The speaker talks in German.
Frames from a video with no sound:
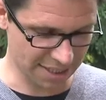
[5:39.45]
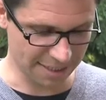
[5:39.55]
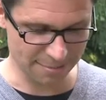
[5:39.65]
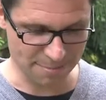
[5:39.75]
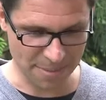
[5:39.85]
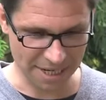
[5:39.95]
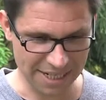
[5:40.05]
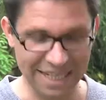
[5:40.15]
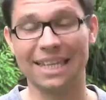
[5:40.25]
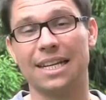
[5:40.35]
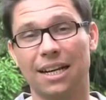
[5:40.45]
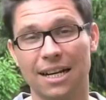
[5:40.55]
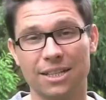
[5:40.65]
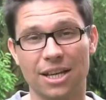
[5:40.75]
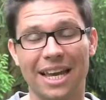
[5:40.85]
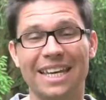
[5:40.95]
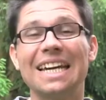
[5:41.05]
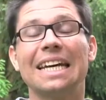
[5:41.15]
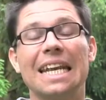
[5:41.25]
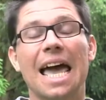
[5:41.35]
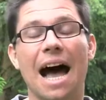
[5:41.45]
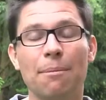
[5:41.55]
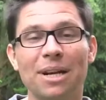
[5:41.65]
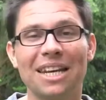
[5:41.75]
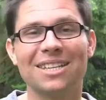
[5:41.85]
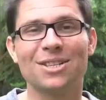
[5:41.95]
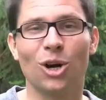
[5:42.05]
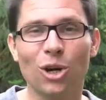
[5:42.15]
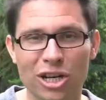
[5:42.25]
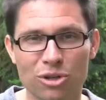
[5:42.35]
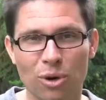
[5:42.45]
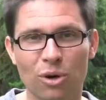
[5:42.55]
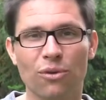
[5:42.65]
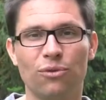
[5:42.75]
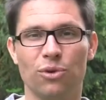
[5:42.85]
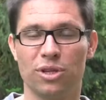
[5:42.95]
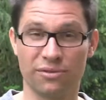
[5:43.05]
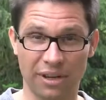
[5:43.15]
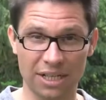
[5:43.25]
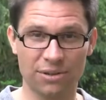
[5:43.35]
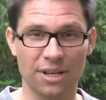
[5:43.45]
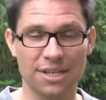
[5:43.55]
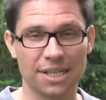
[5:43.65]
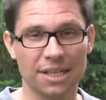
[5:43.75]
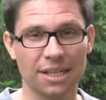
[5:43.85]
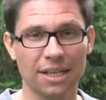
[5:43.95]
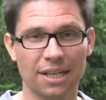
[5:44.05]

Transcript: äh, mein ehrenamtlich, ehrenamtliches Engagement fürs Fundraising